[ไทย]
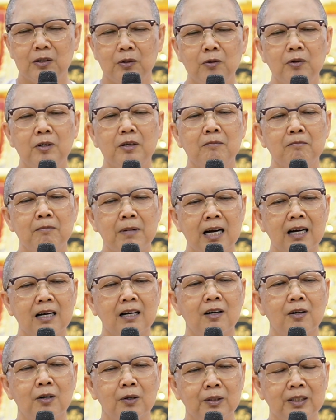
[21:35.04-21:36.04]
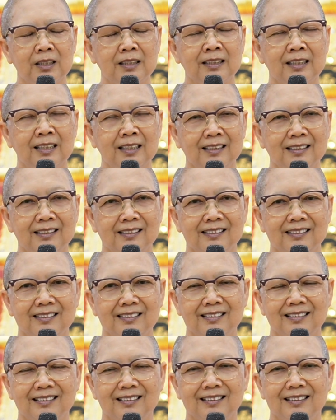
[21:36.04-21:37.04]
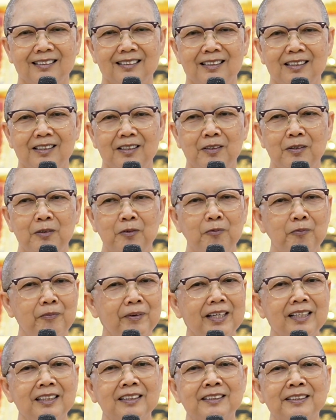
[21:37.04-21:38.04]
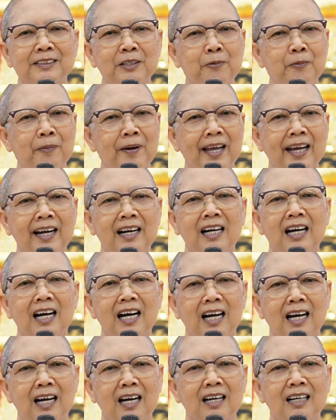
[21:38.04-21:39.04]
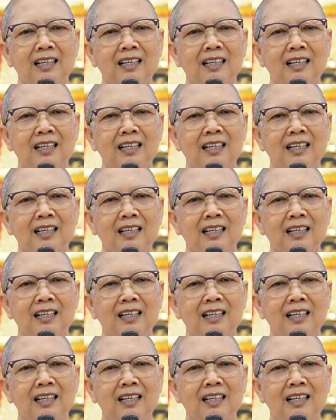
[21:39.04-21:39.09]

คนบางคนเนี่ยวิ่งแสวงหา